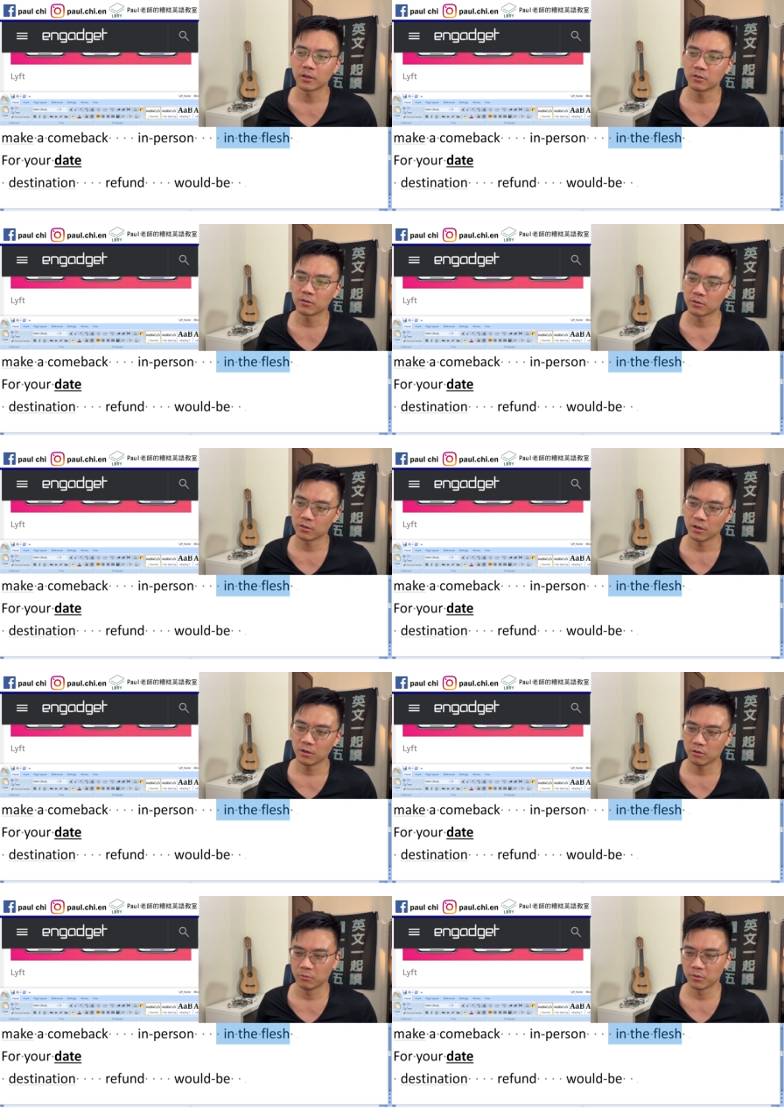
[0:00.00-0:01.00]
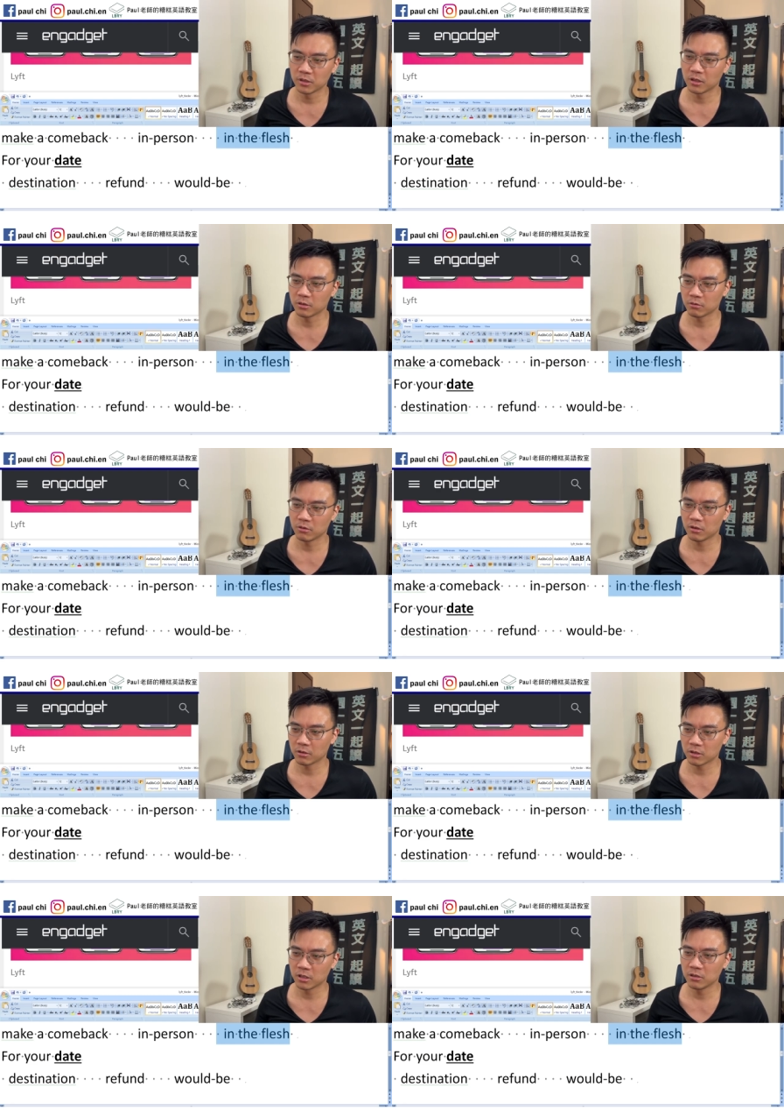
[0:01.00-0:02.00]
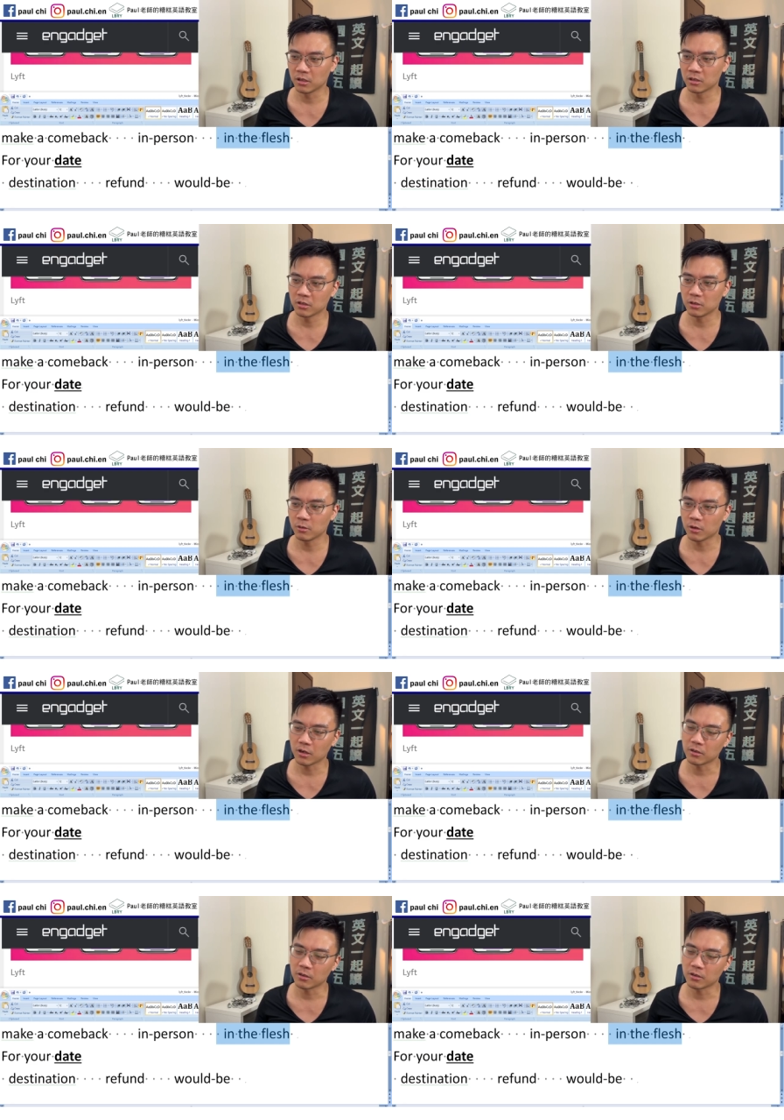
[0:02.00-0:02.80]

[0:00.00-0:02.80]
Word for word: 就是我们现在就是要个清零计划。